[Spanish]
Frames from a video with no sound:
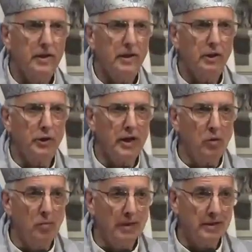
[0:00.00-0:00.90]
Lo
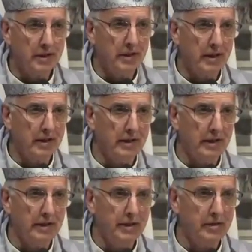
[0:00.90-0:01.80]
teníamos más cerca
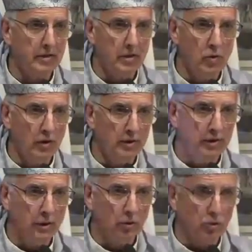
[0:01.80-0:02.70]
del 19
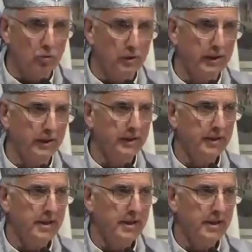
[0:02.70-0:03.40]
de octubre